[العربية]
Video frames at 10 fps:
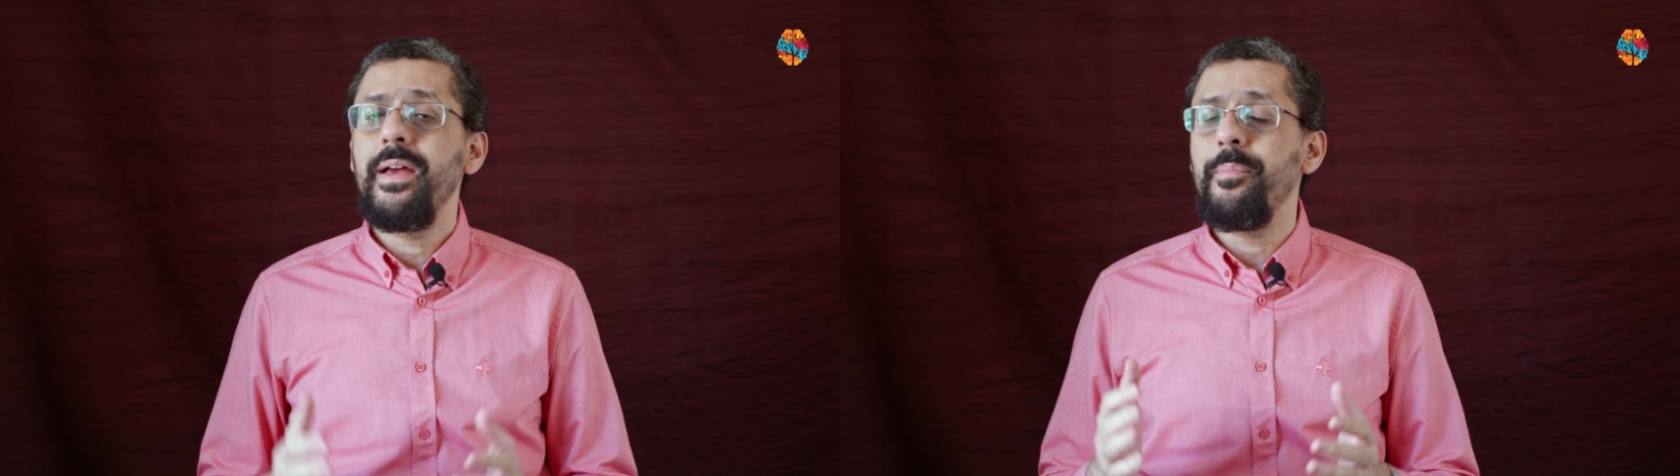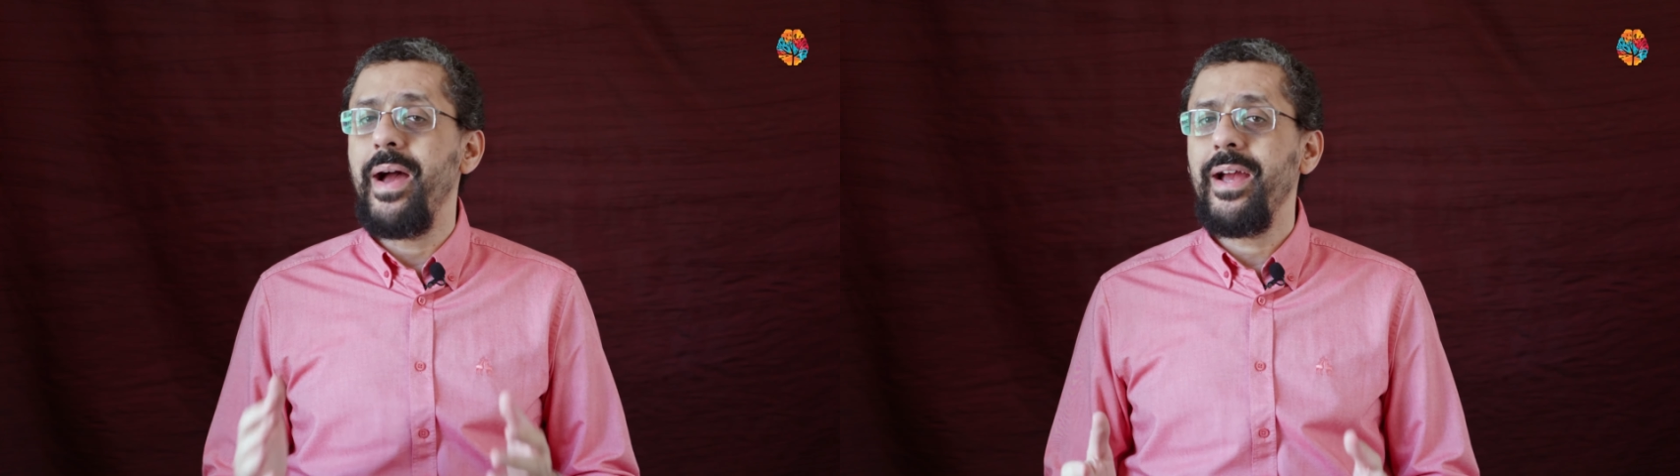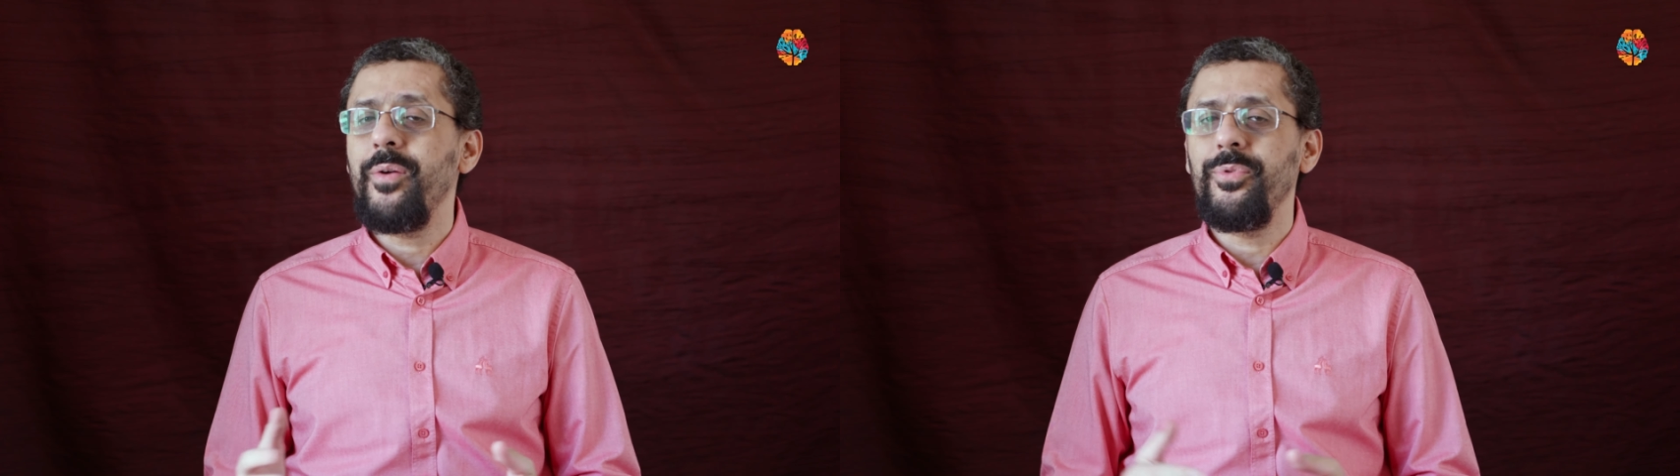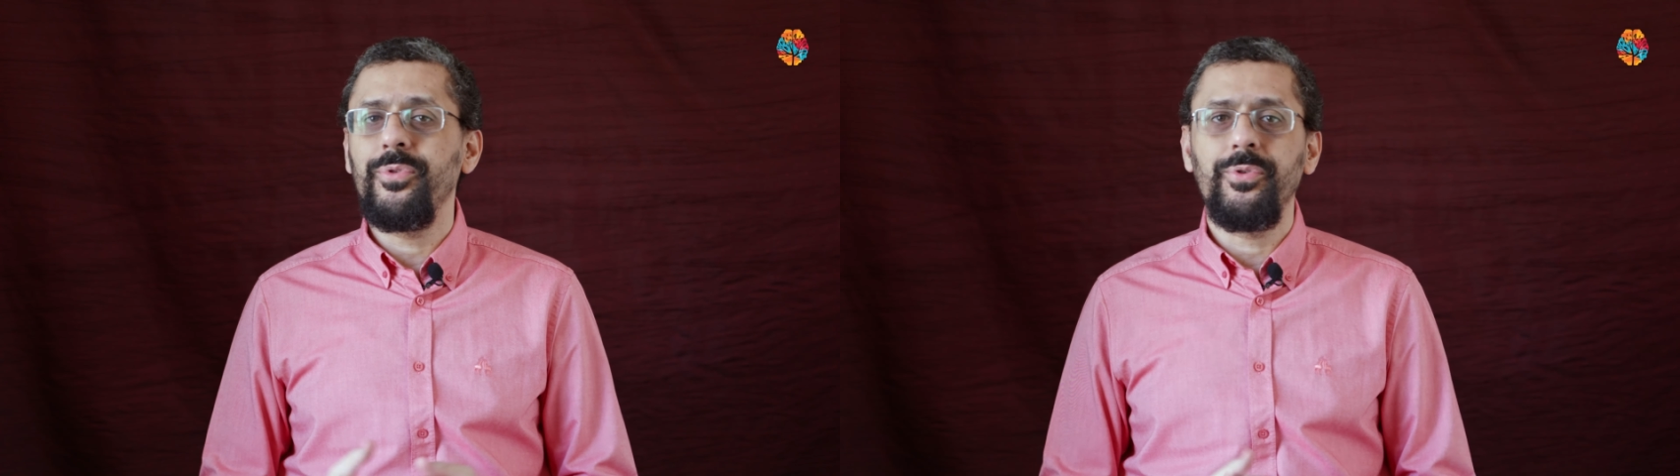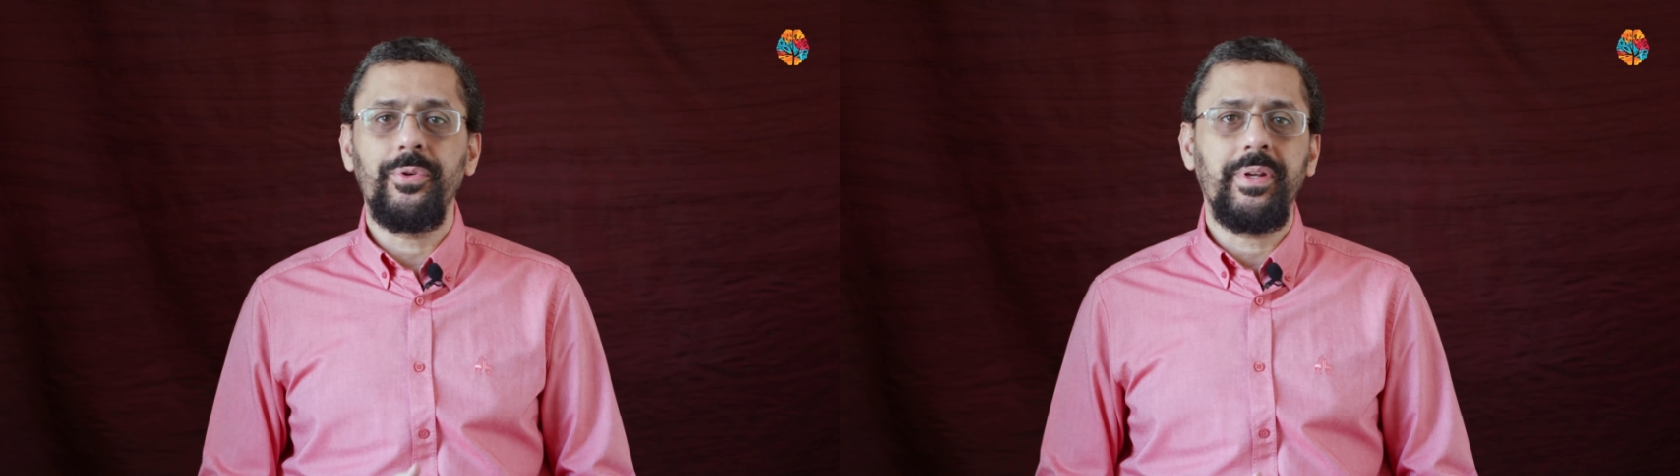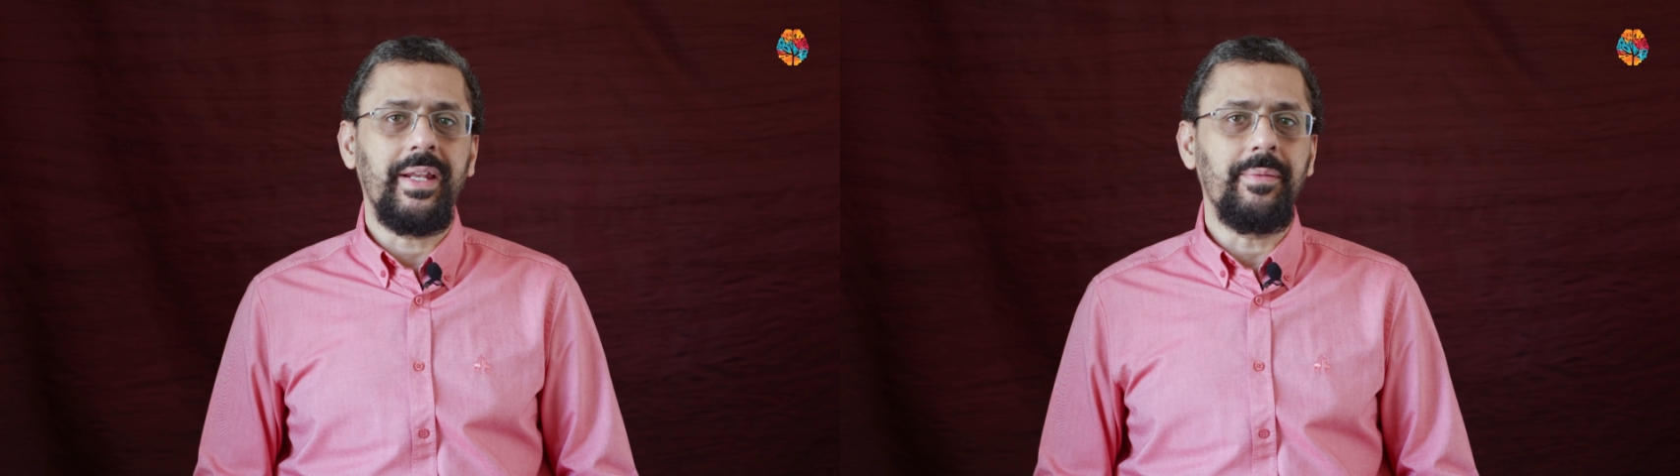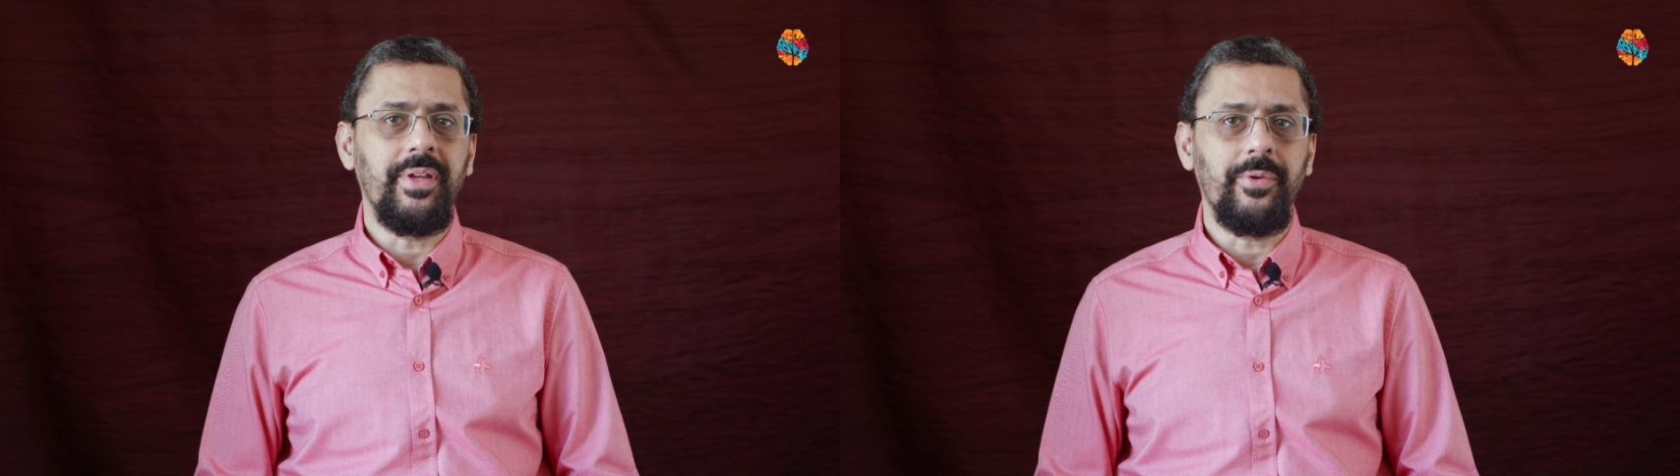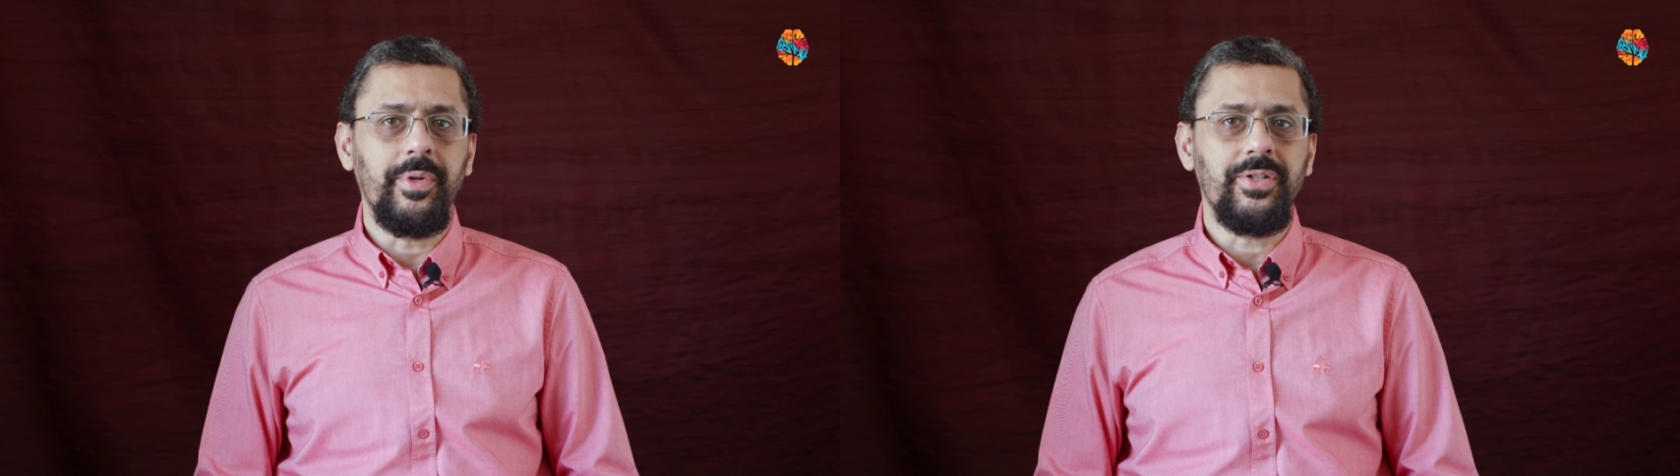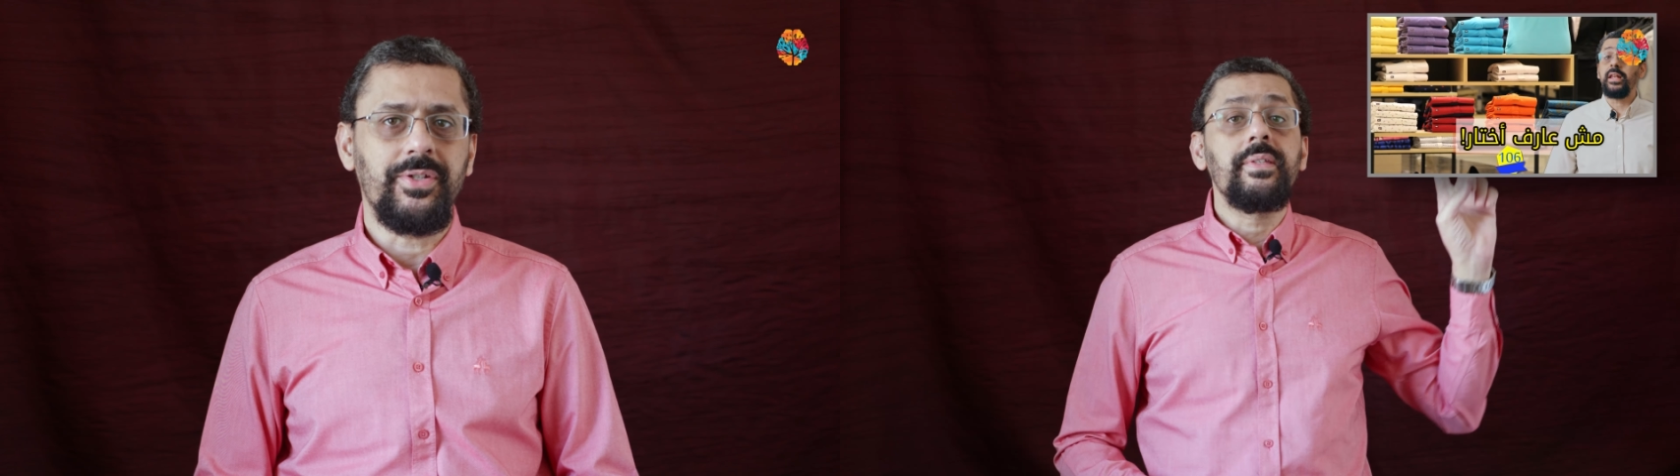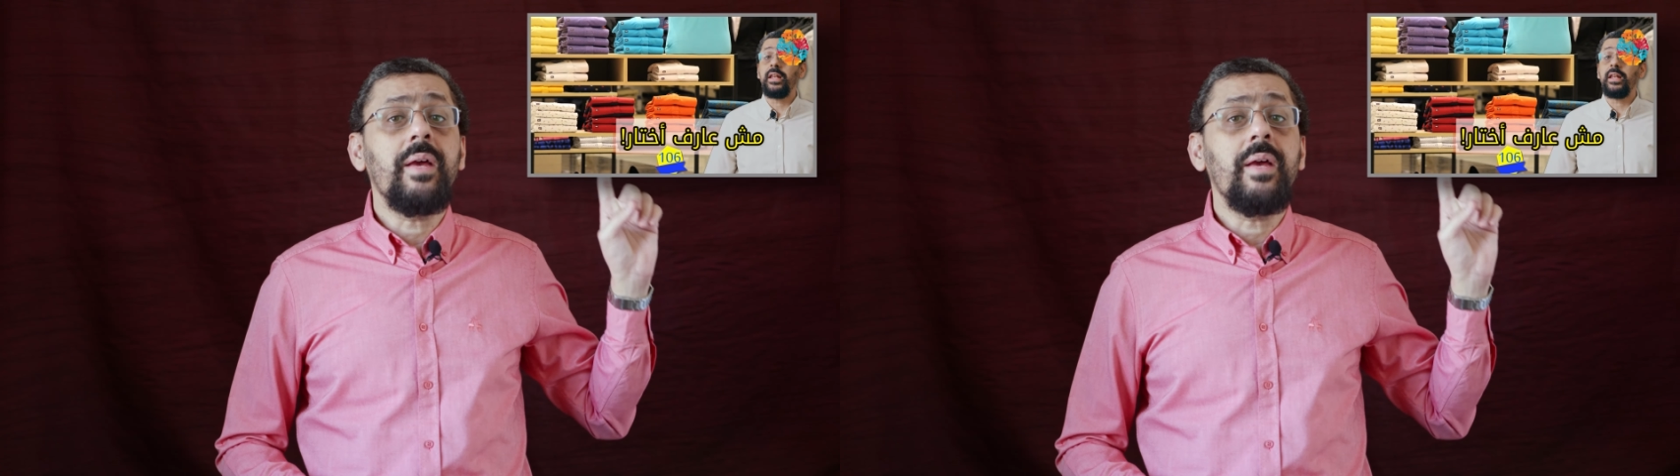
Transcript: معاكم الدكتور كريم درويش